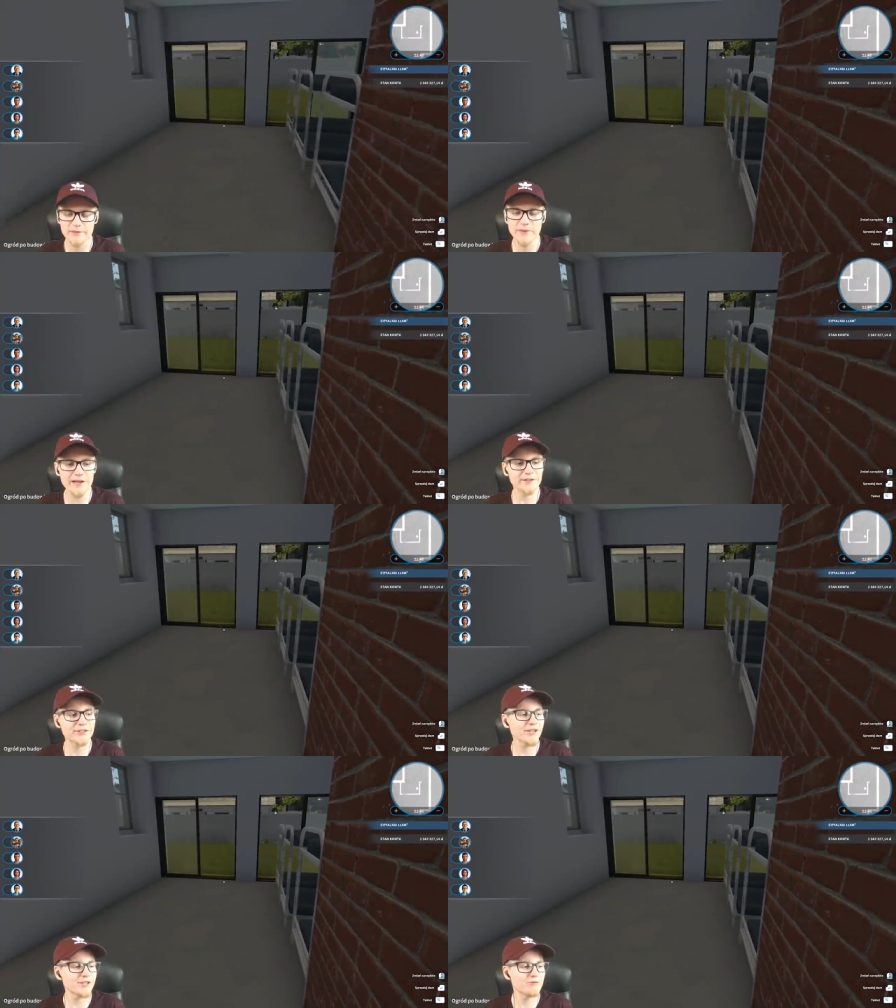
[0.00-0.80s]
i ma
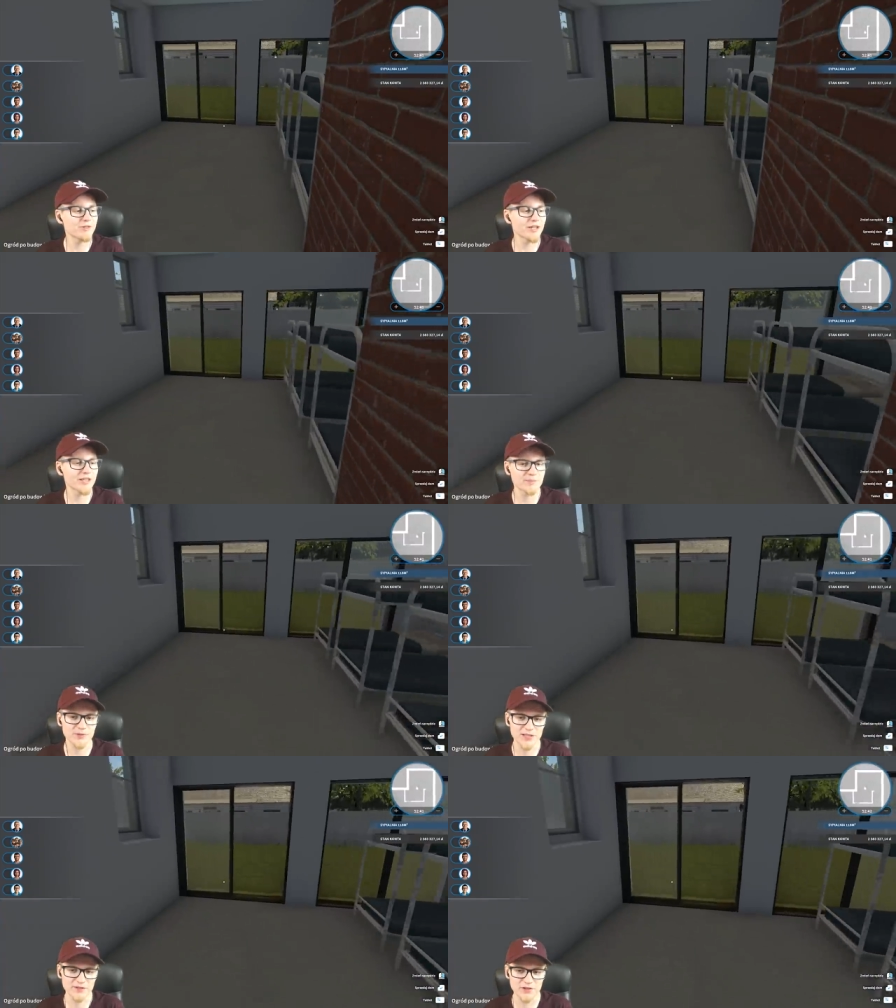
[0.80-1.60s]
6 łóżek jest
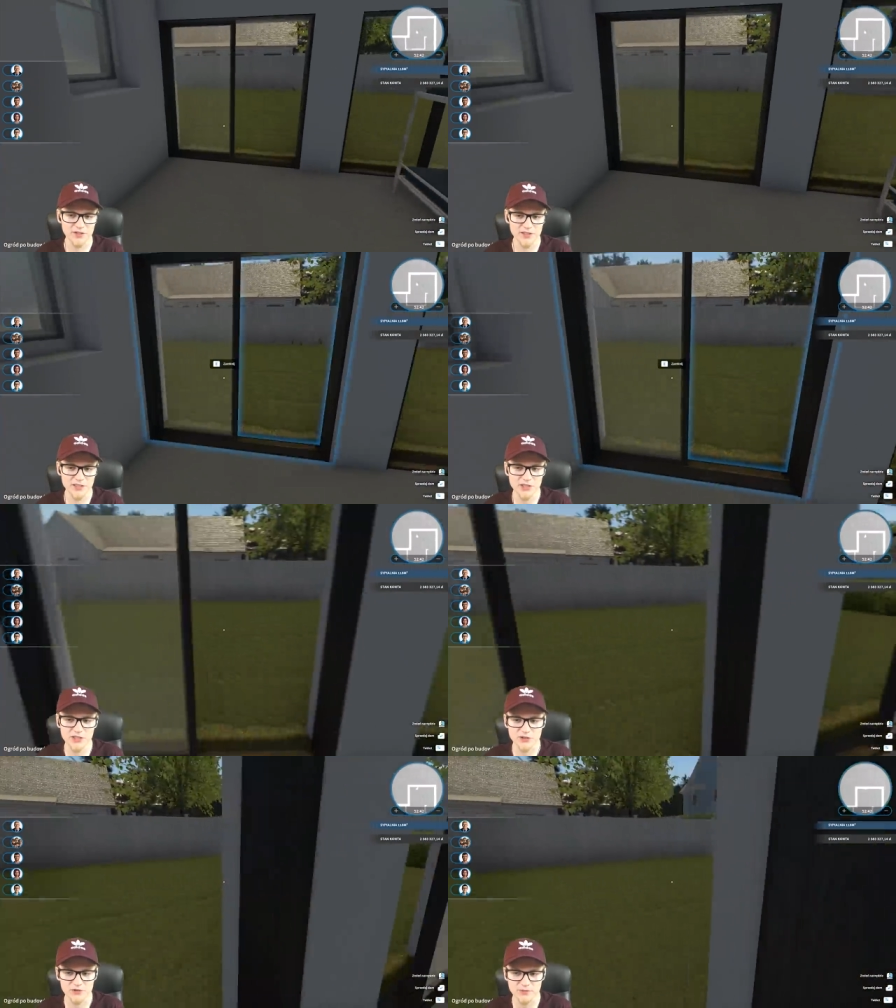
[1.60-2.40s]
postawionych na
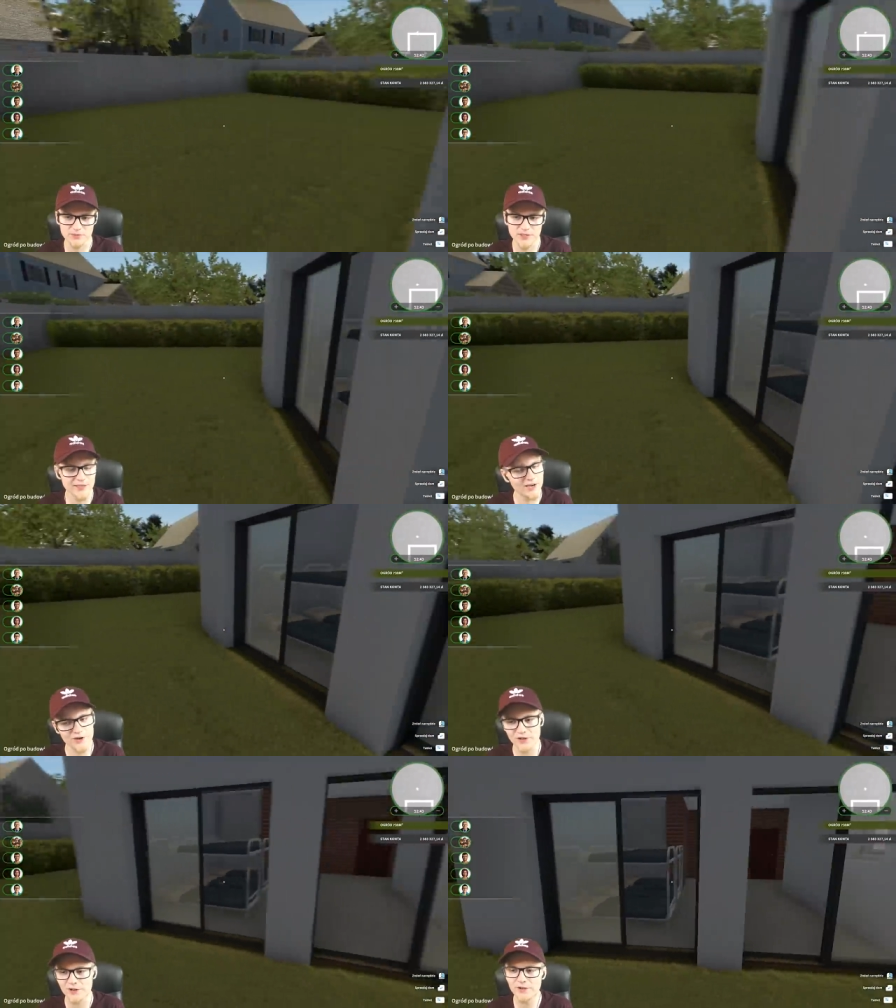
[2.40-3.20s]
6 osób,
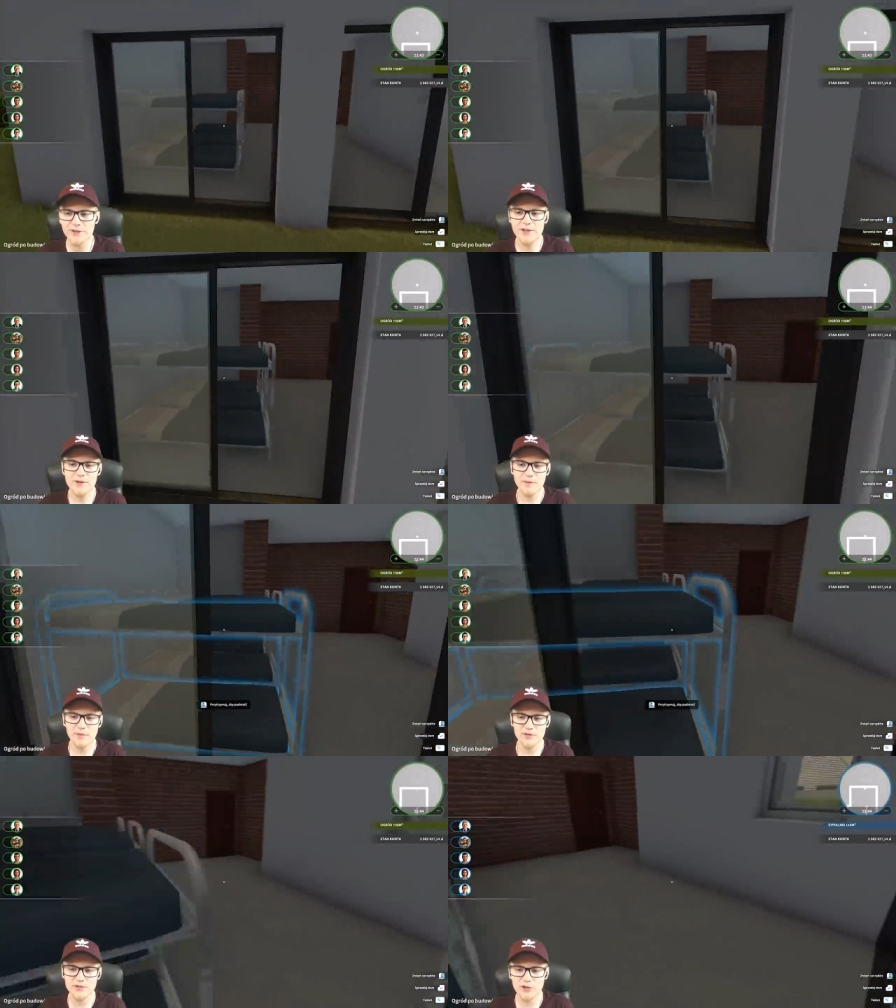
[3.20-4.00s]
ideolo.
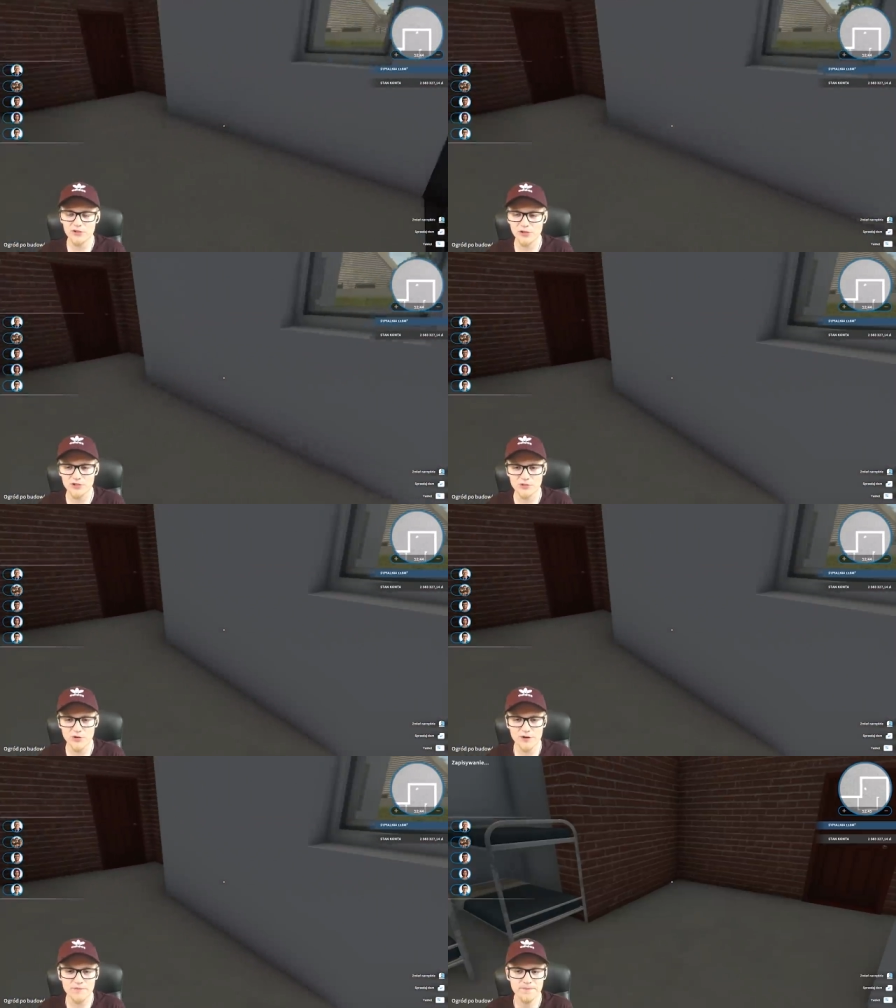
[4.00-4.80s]
Po prostu o to
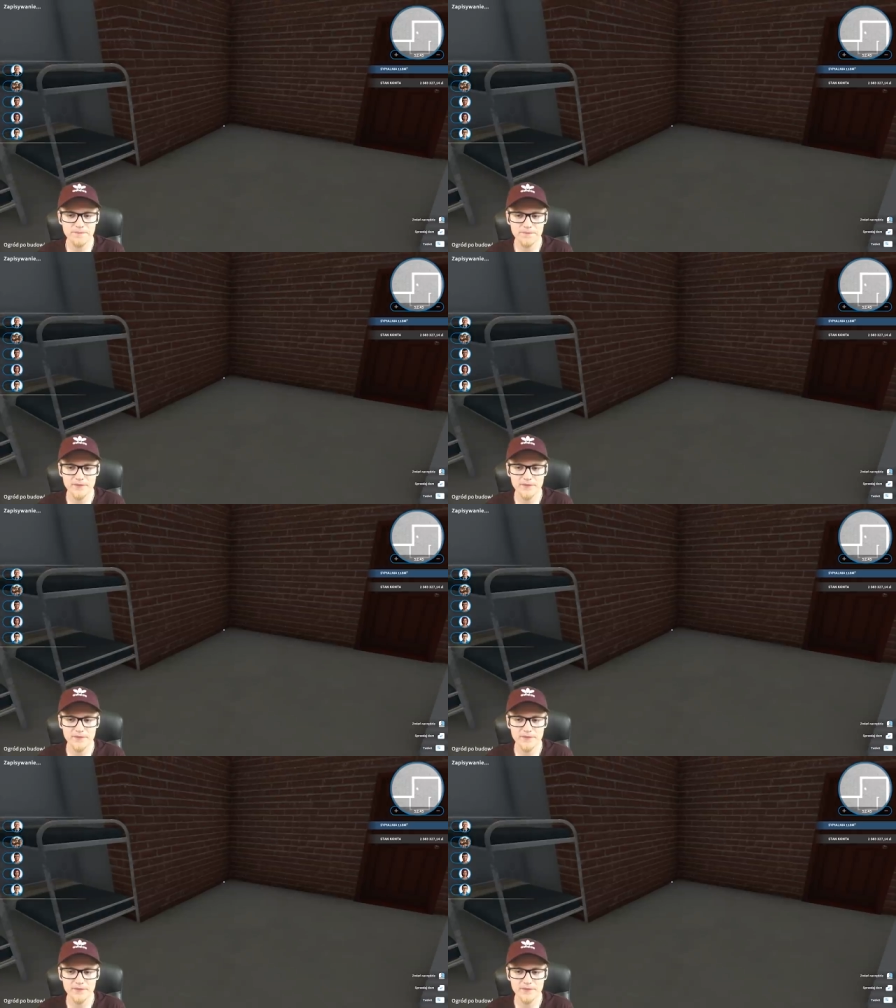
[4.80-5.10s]
chodziło.